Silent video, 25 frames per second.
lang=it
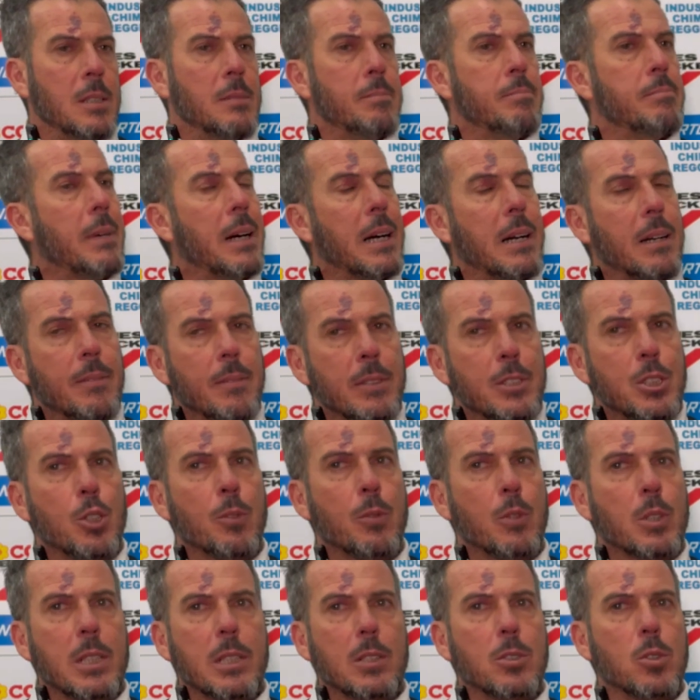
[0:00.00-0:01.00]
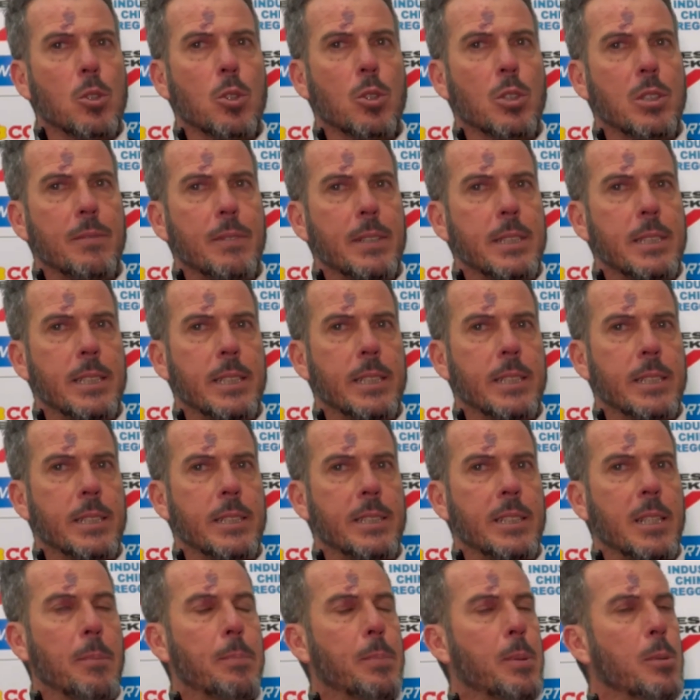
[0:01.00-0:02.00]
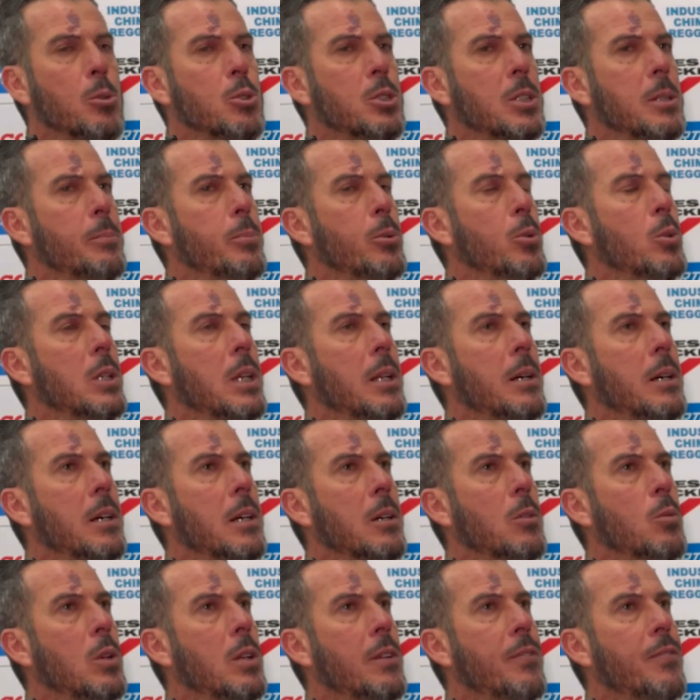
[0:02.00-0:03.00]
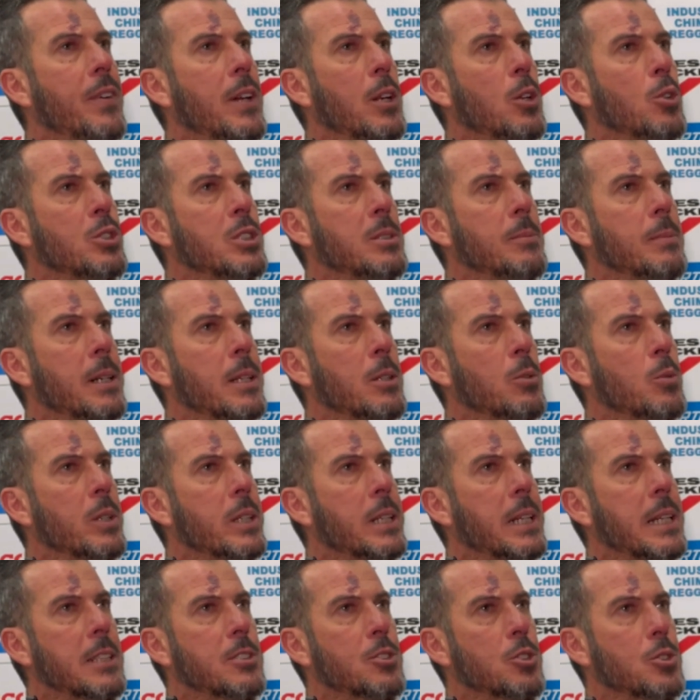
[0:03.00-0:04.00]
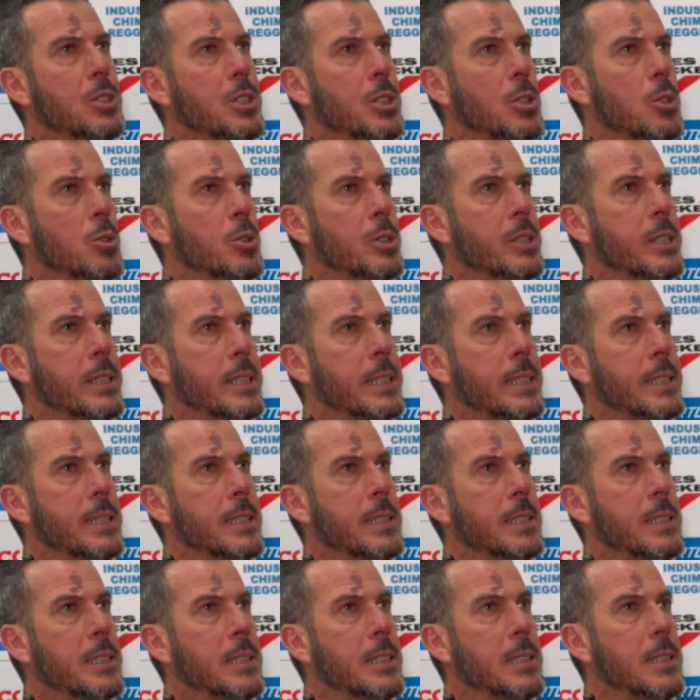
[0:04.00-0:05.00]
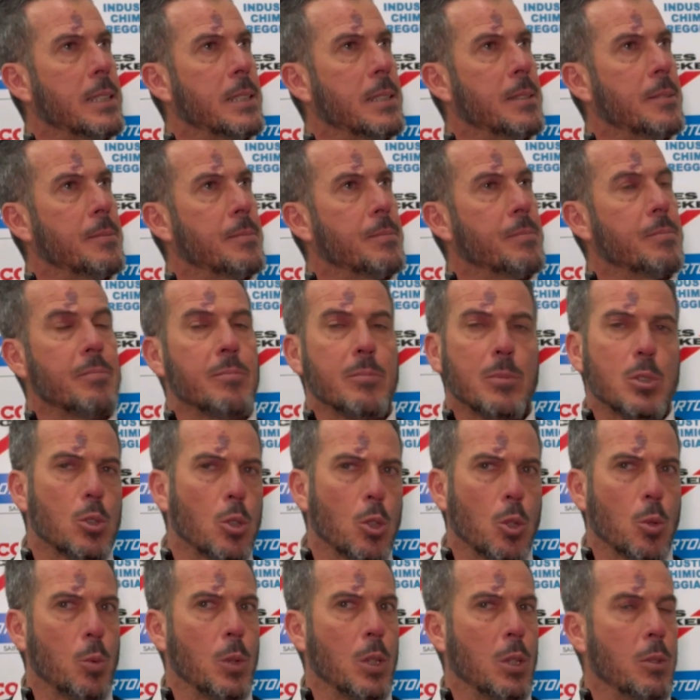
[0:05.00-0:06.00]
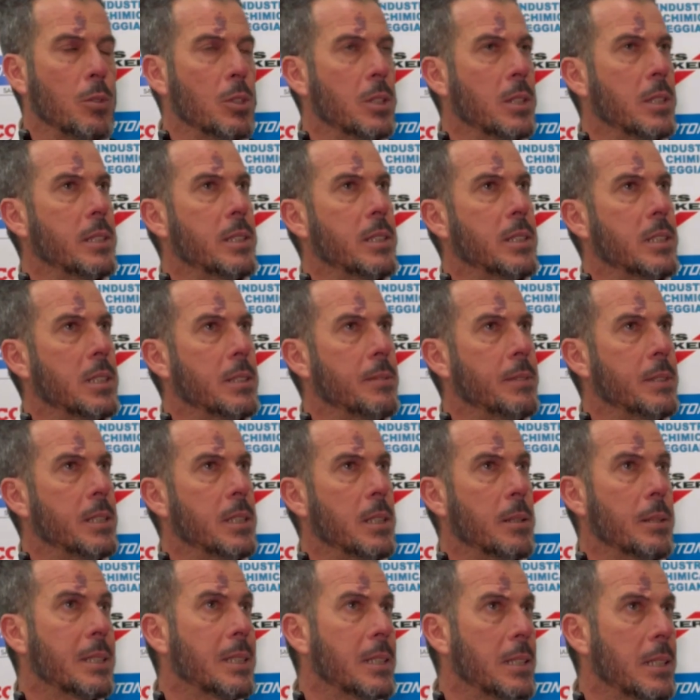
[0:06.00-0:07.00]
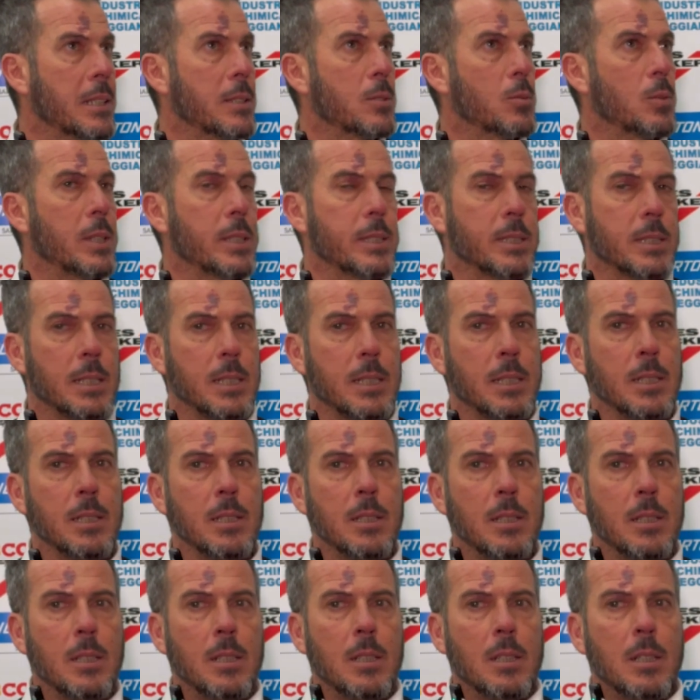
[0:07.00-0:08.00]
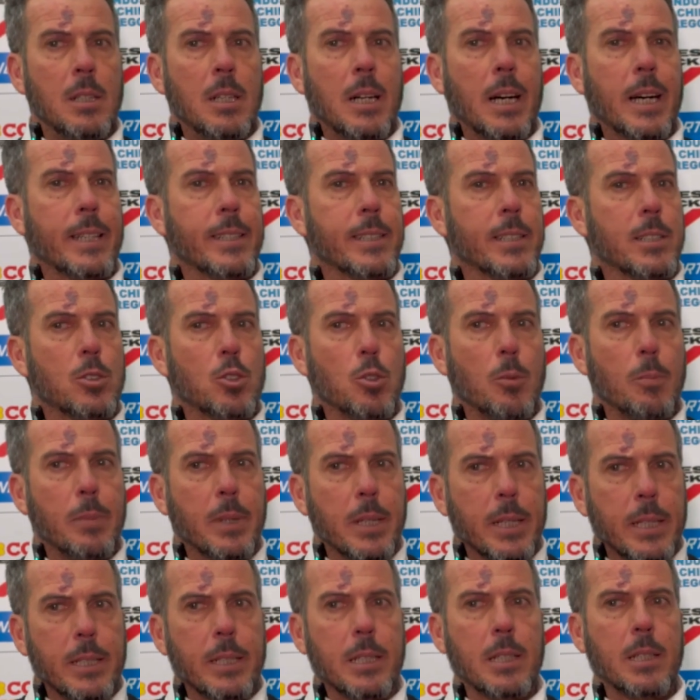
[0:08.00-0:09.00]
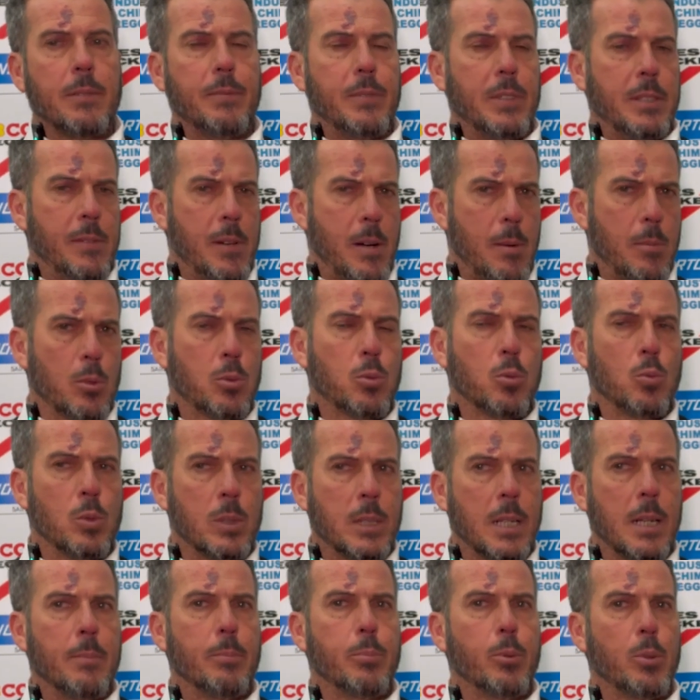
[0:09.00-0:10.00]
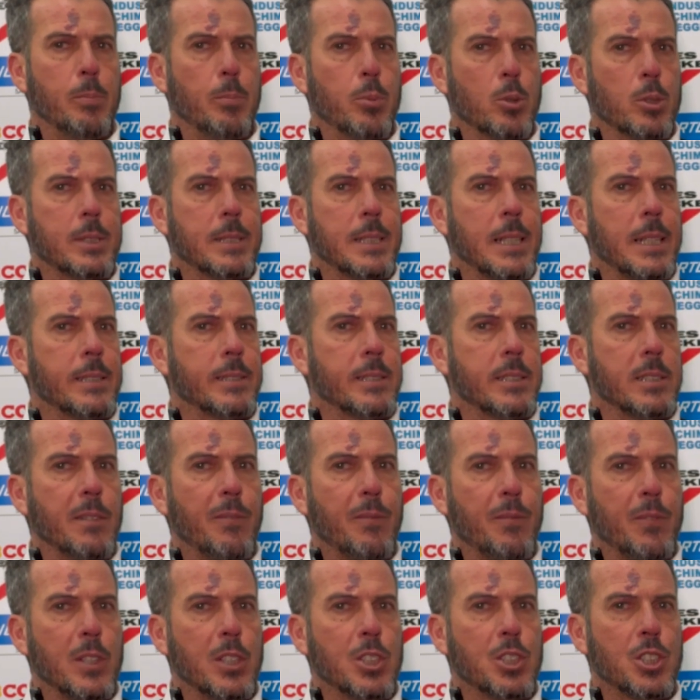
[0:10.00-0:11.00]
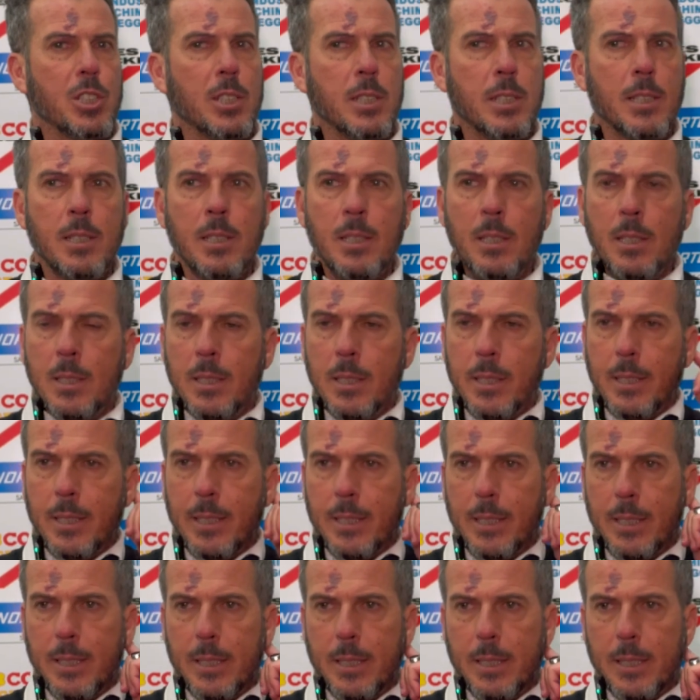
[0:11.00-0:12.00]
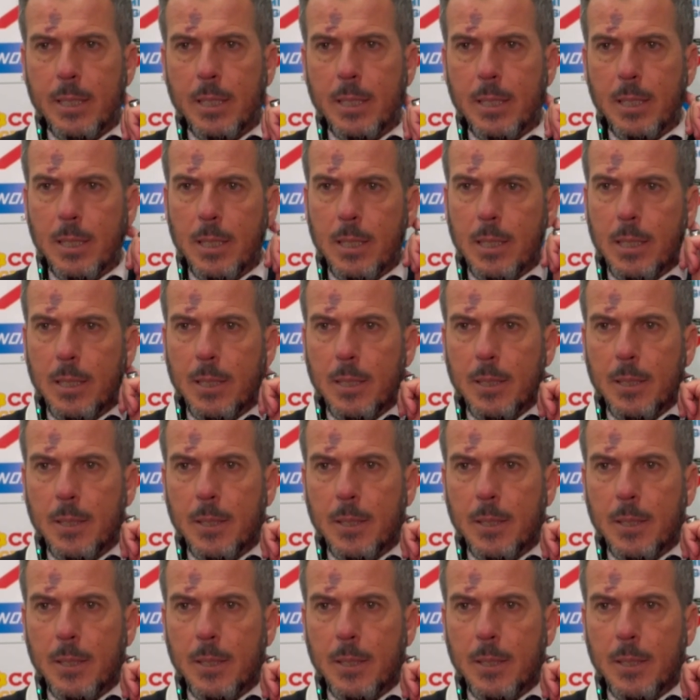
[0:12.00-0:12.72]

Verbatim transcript: ma io vorrei solo rivedere nel primo tempo quella, quel fallo di mare, quel calcio di rigore, che... solo quello vorrei rivedere, che la squadra ha retto bene, venivamo su un campo importante, difficile, eh,